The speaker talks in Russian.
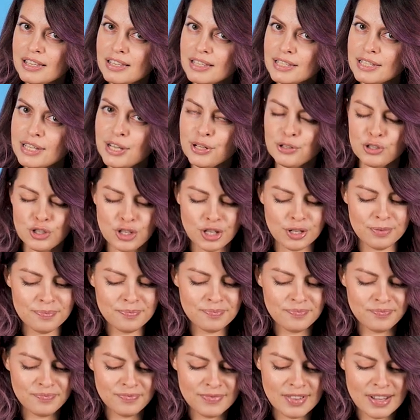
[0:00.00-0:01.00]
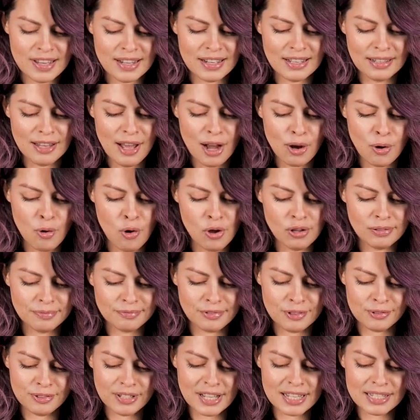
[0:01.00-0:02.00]
Следующий глагол
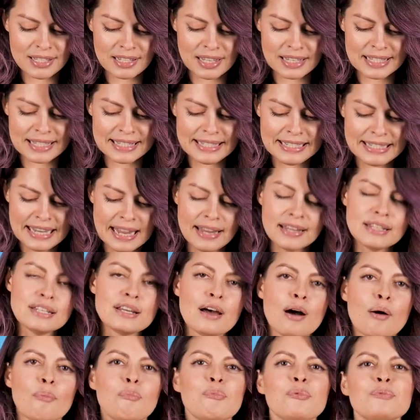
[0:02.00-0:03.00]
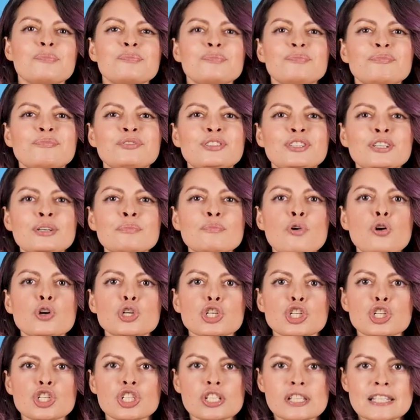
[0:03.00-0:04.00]
у нас stand up. Ты
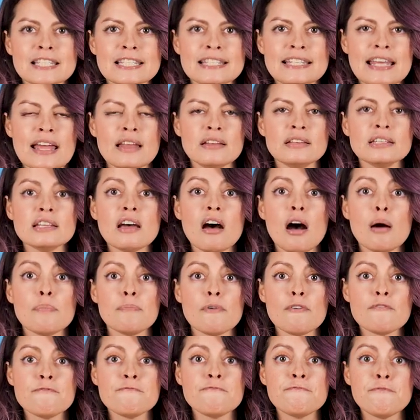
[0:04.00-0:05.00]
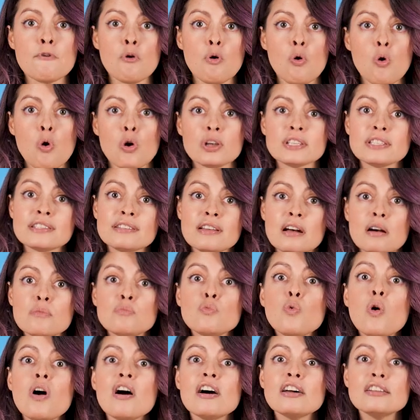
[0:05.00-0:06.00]
можешь stand up for
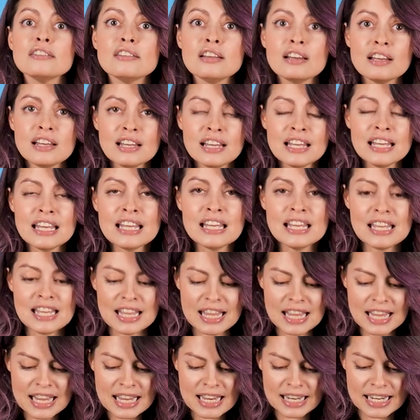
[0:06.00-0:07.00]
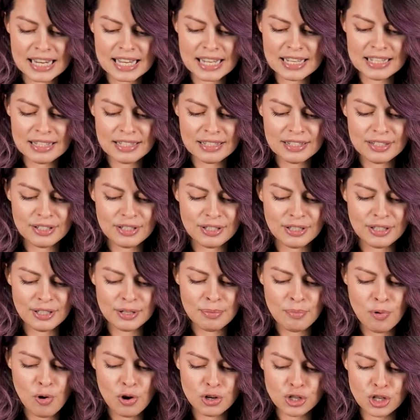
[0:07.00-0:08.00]
someone – или
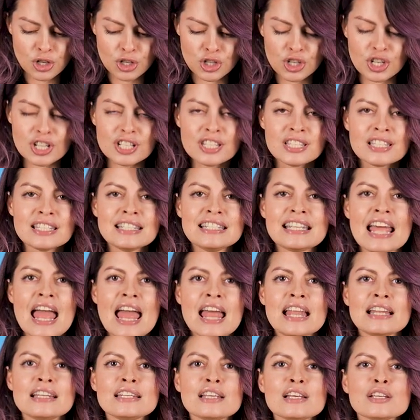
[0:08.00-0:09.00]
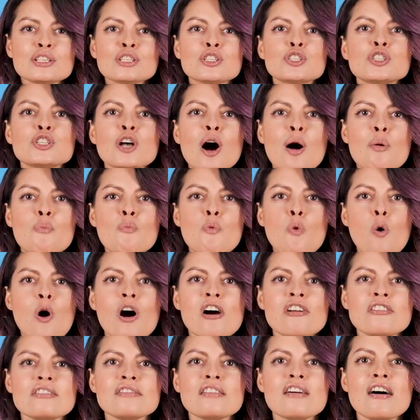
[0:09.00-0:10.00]
ты можешь stand
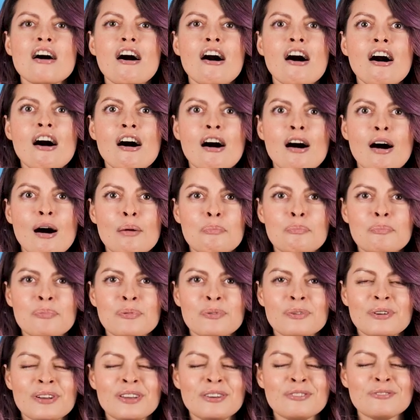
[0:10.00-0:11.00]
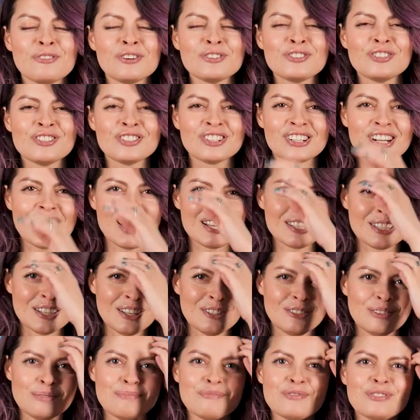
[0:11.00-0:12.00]
someone up. И очень
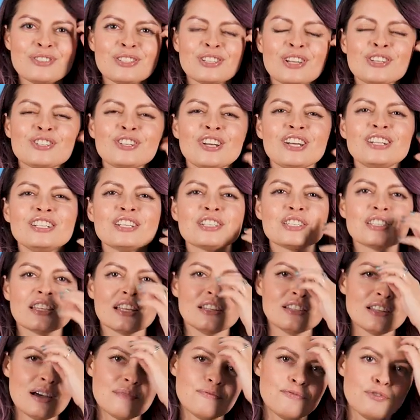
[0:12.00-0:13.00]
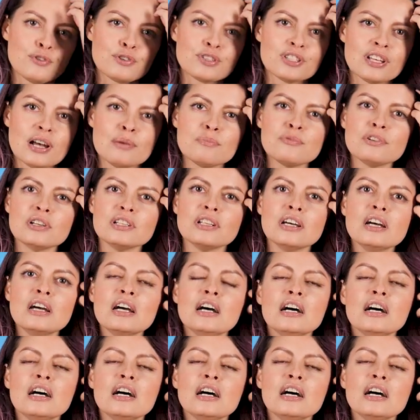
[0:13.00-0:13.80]
разное тут будет значение. Stand up for someone